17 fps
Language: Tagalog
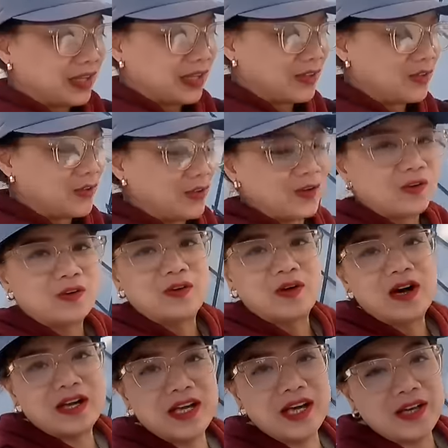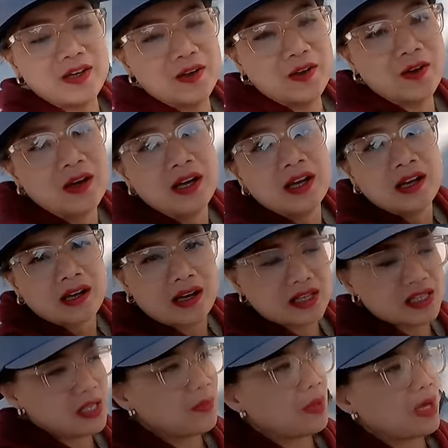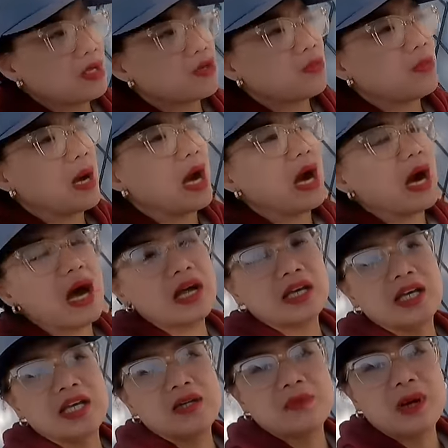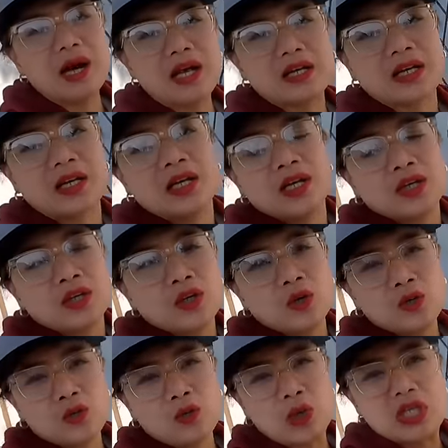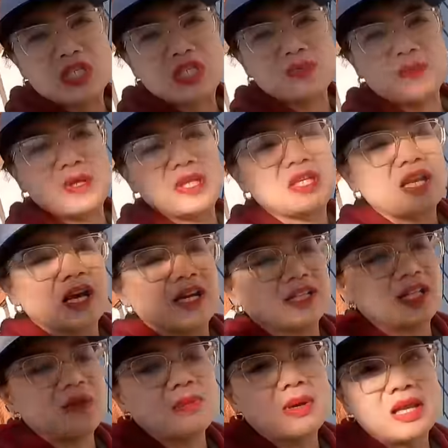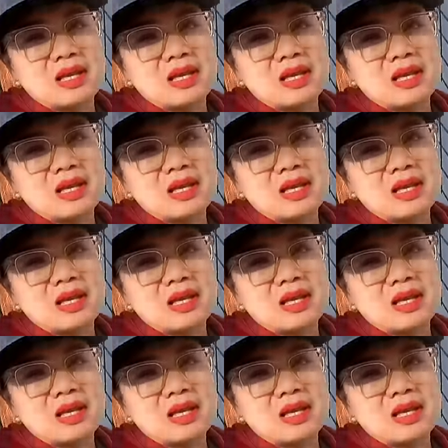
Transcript: Ginoo ko, ayan, oh. Kasi medyo mahangin man yung wind speed natin.